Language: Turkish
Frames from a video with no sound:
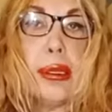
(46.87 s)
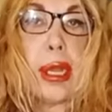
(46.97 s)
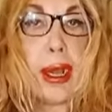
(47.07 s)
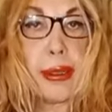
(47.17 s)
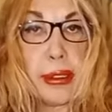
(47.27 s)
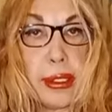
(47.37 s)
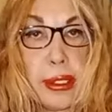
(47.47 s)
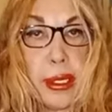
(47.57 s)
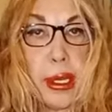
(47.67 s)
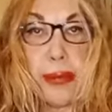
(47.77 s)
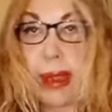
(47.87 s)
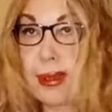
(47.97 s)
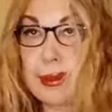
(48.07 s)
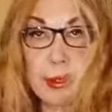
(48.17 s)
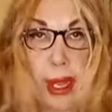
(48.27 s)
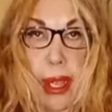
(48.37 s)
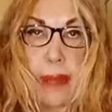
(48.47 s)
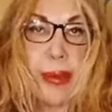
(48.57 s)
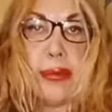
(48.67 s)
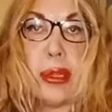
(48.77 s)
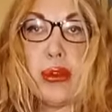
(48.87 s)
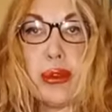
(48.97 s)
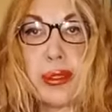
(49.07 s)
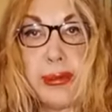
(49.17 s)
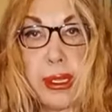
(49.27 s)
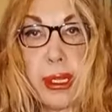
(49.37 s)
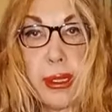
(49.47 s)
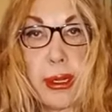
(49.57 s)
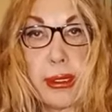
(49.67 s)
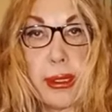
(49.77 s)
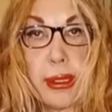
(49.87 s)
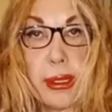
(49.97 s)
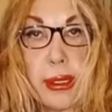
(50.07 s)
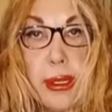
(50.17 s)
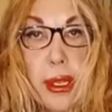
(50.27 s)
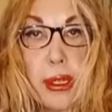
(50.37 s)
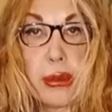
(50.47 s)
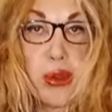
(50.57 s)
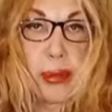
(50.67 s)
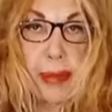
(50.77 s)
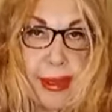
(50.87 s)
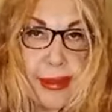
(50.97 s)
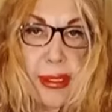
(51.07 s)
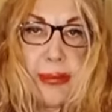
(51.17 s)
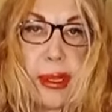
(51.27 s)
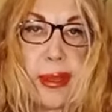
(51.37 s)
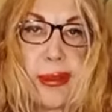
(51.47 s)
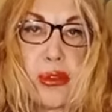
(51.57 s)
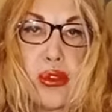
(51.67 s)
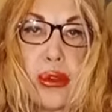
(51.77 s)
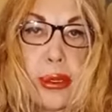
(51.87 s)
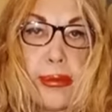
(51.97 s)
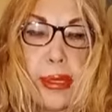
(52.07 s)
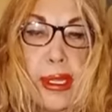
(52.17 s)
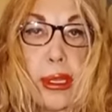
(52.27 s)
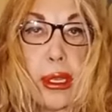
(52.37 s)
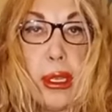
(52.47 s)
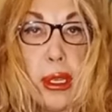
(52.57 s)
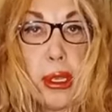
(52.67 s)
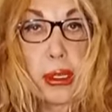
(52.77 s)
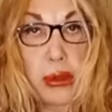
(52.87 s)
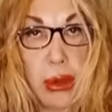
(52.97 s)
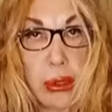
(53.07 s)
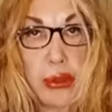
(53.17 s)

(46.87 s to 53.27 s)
kalktı dedi ki ne ben dedi ne yapayım dedi o similyaları dedi. Normal similya istiyorum dedi. Dört